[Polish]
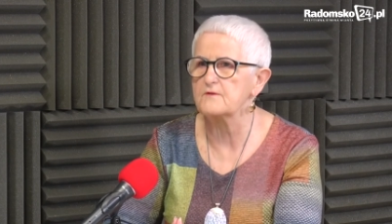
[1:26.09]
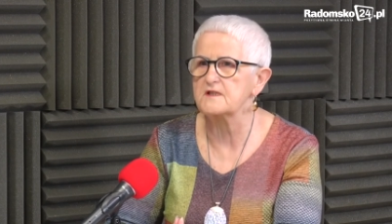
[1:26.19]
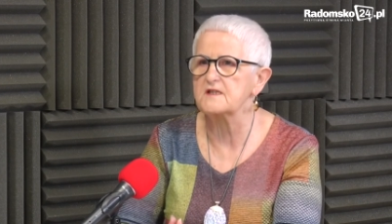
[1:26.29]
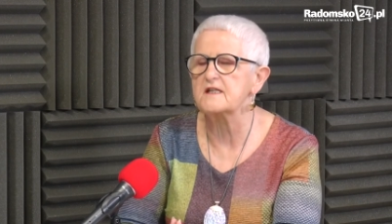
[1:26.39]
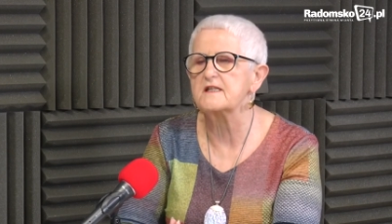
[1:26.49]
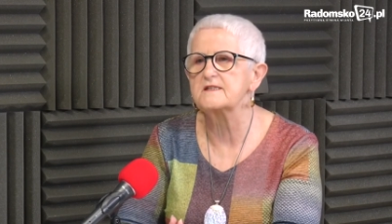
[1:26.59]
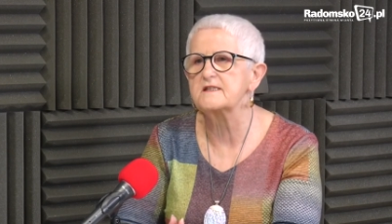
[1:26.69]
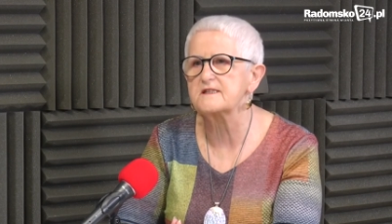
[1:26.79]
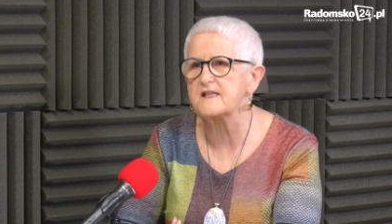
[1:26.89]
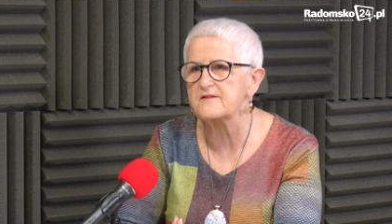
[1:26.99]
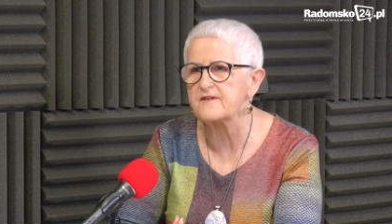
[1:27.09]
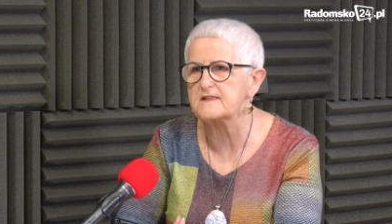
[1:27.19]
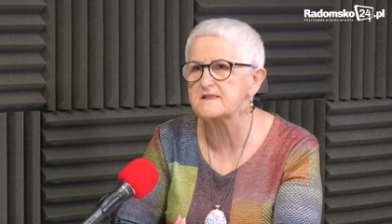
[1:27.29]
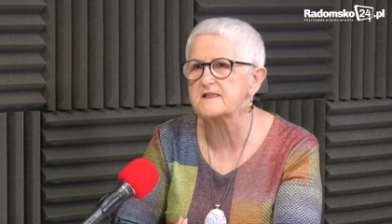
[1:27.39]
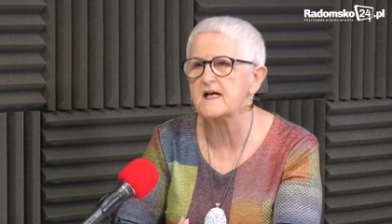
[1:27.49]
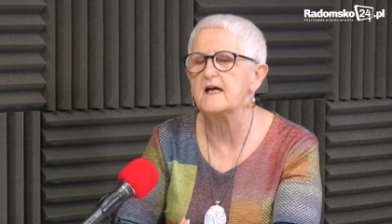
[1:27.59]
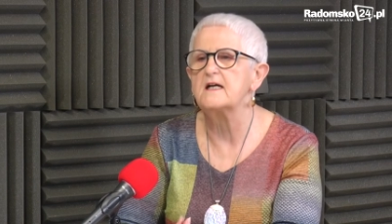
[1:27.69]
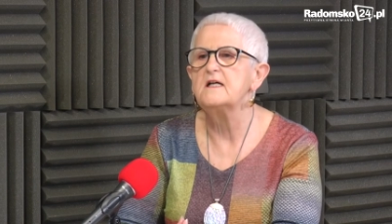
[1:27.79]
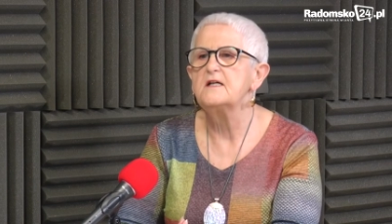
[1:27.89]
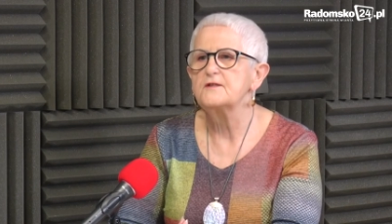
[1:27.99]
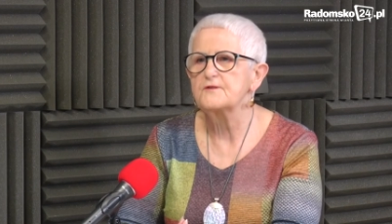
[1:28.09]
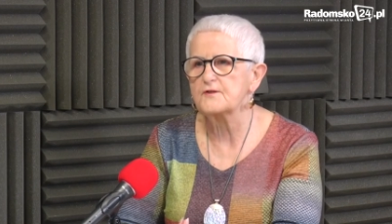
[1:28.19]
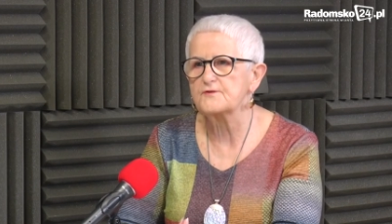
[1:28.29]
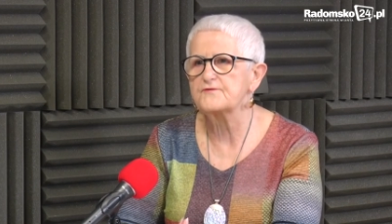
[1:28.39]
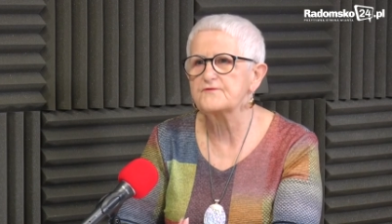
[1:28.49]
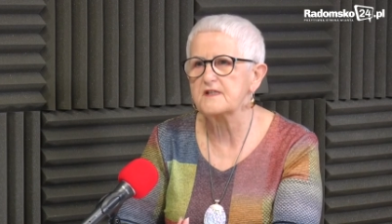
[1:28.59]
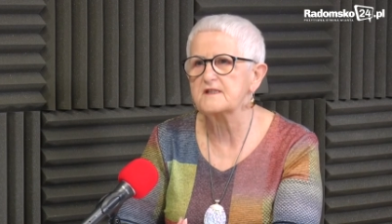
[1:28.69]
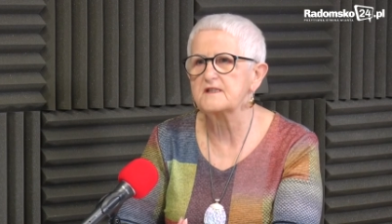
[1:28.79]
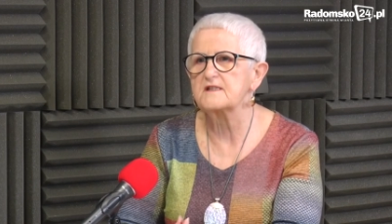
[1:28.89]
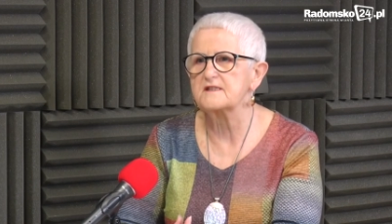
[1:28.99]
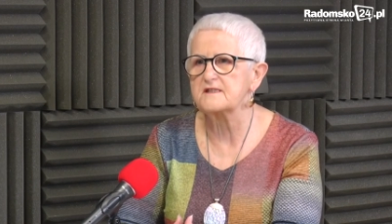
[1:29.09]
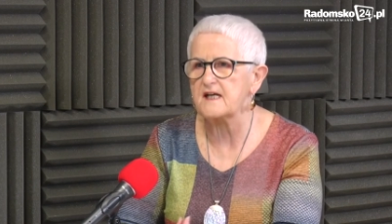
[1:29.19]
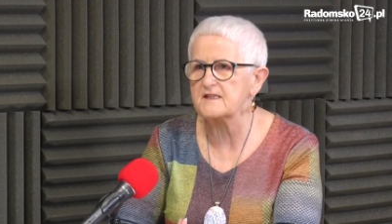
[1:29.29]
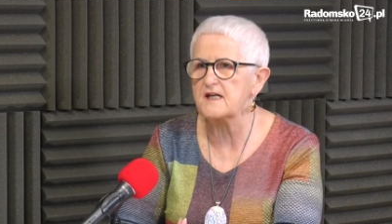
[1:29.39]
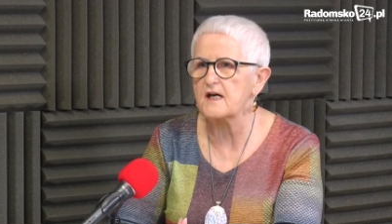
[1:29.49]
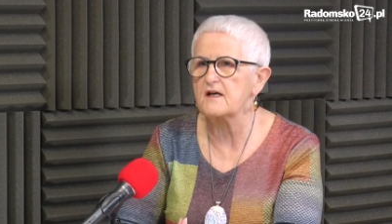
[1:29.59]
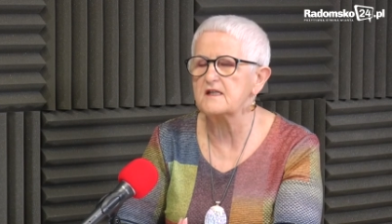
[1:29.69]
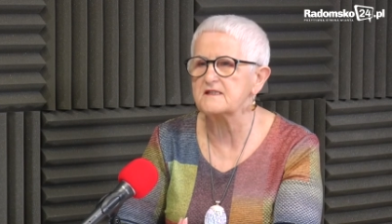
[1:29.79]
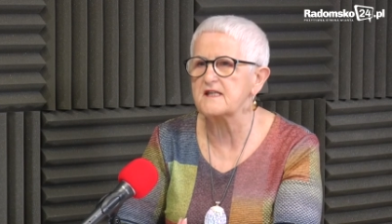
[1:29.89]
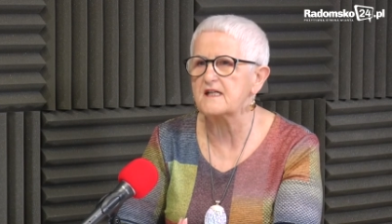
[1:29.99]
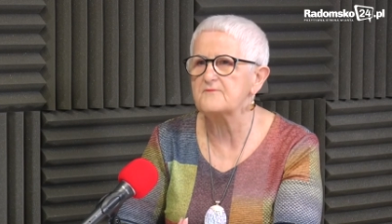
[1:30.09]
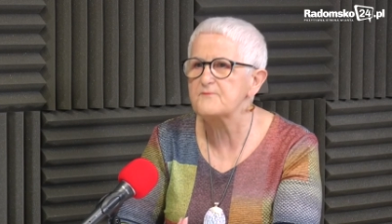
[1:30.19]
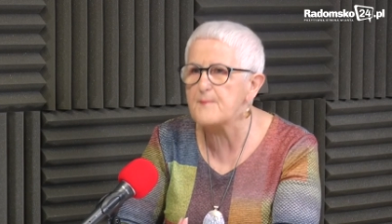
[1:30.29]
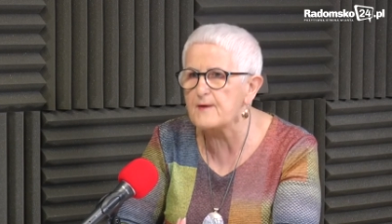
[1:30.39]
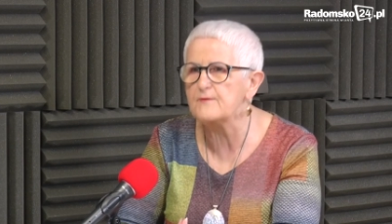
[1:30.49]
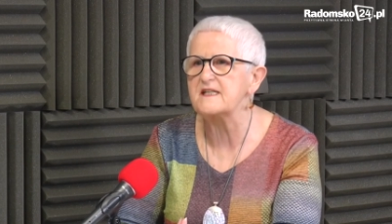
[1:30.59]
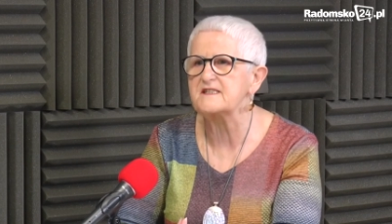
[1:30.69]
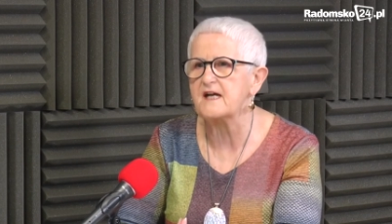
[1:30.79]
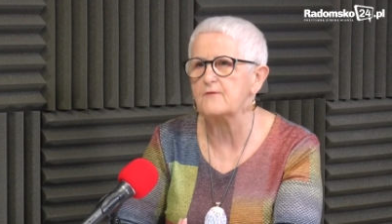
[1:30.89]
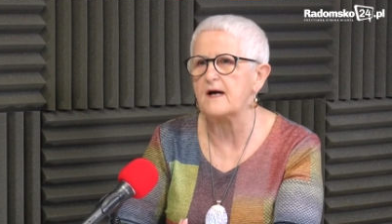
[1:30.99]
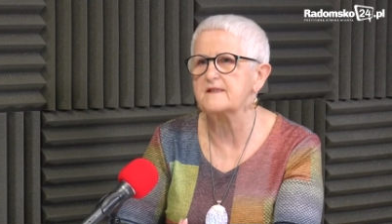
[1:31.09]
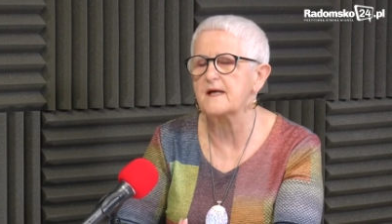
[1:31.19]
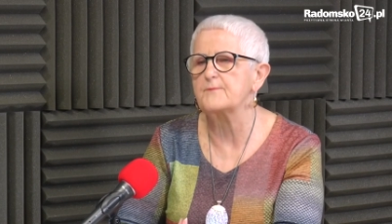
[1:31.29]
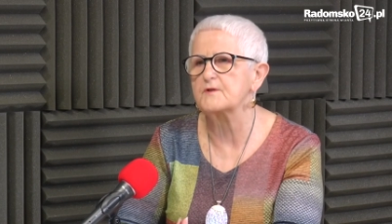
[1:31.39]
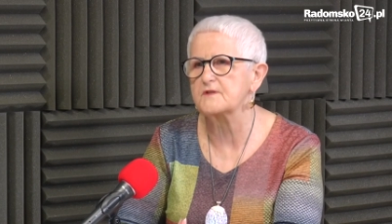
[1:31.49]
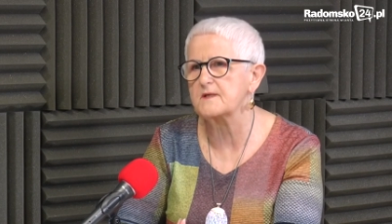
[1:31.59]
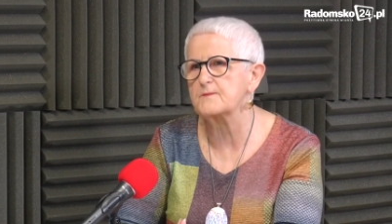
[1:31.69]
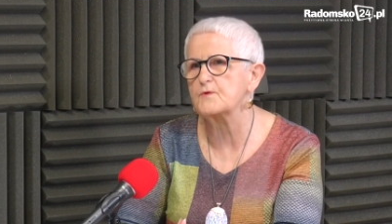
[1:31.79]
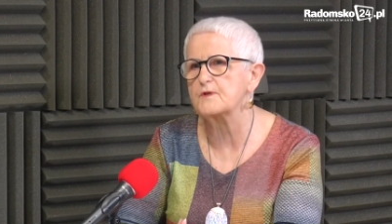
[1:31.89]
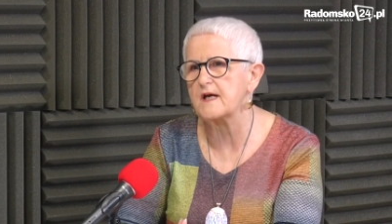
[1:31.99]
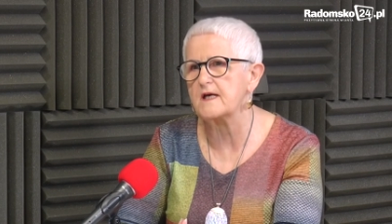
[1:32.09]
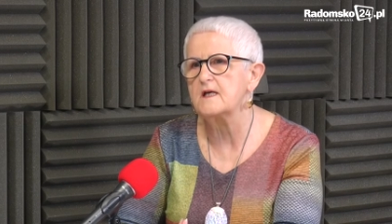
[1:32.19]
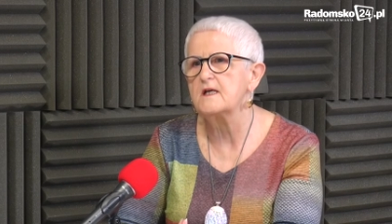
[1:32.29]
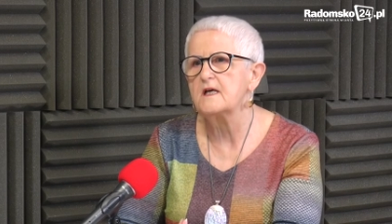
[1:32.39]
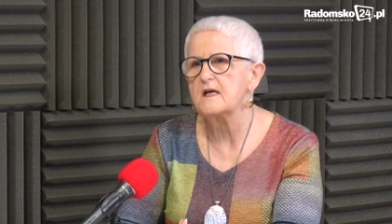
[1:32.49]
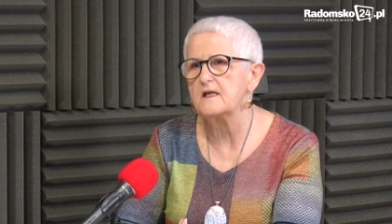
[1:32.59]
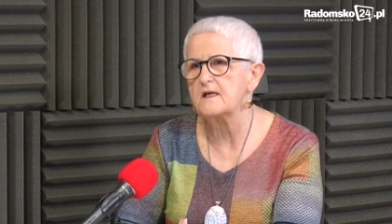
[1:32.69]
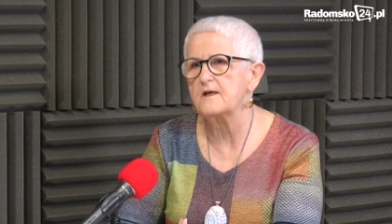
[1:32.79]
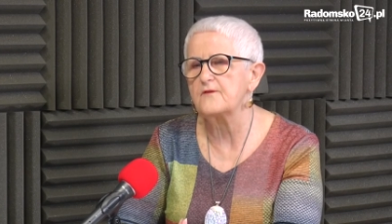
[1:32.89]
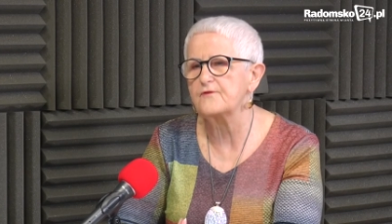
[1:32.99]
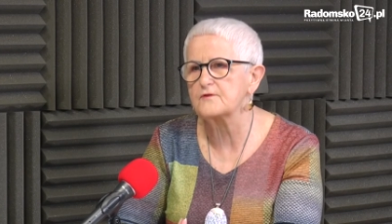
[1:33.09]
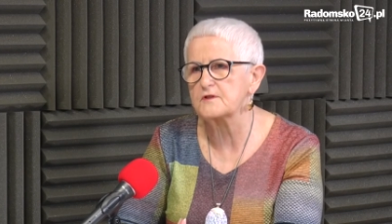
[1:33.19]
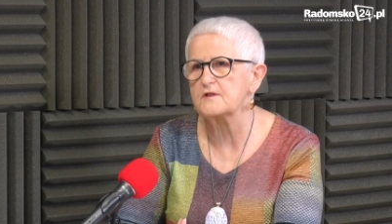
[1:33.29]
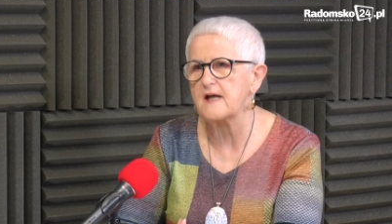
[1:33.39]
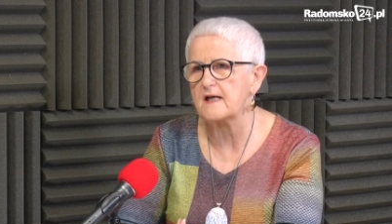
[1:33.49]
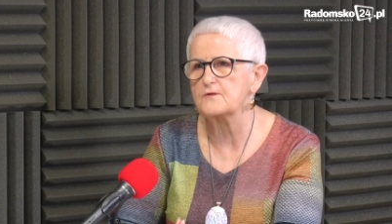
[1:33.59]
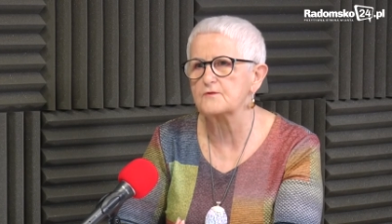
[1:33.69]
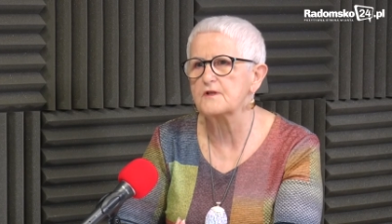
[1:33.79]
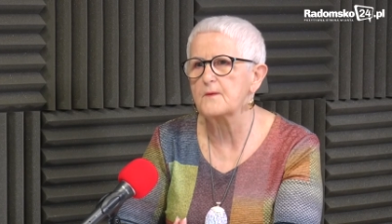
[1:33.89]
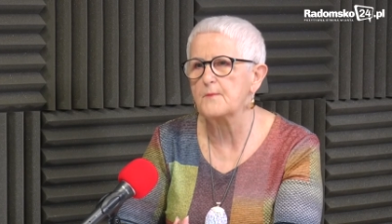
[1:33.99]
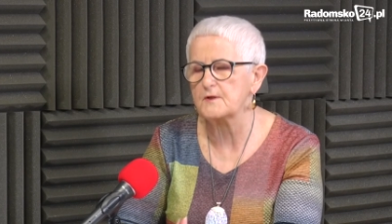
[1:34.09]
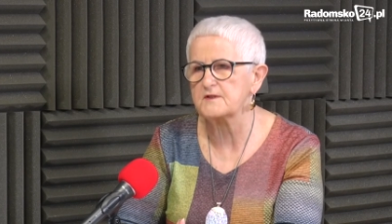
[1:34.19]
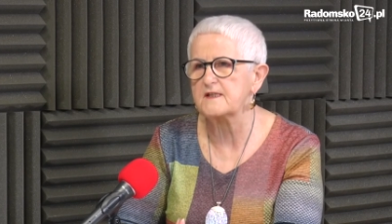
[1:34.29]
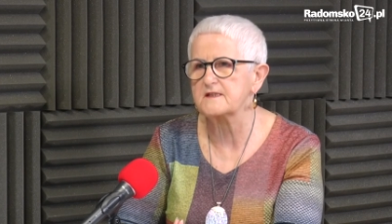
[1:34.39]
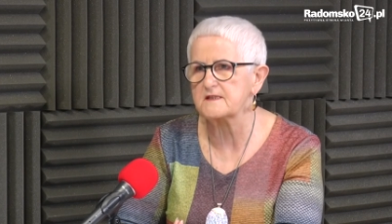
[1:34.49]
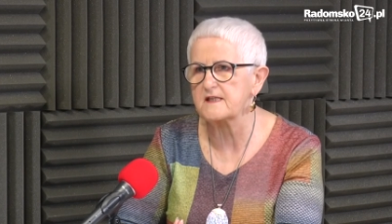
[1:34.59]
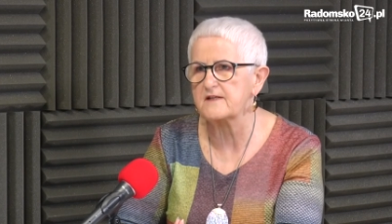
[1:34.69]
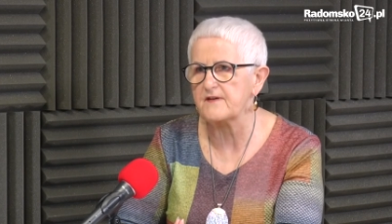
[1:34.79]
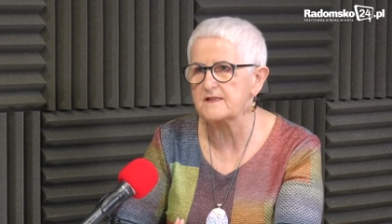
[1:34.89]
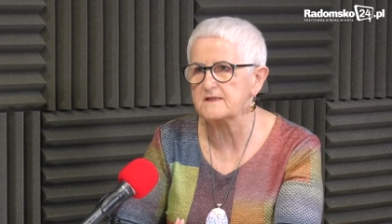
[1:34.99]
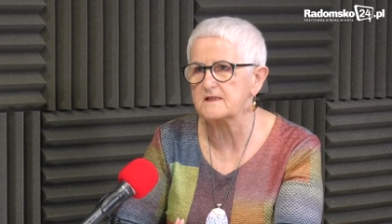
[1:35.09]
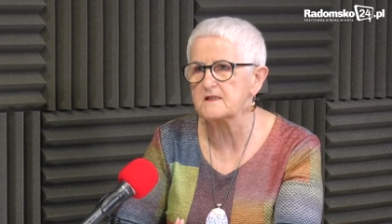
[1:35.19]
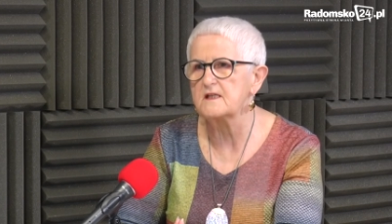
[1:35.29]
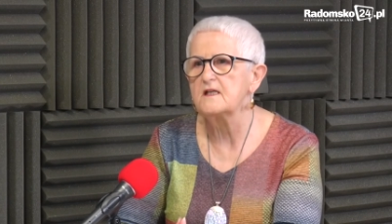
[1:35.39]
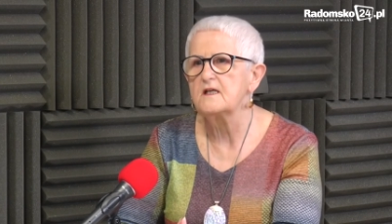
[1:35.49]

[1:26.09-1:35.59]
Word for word: Jeżeli jest interwencja, to już wtedy zadzia- za pełne działania podejmuje e, funkcjonariusz podczas interwencji.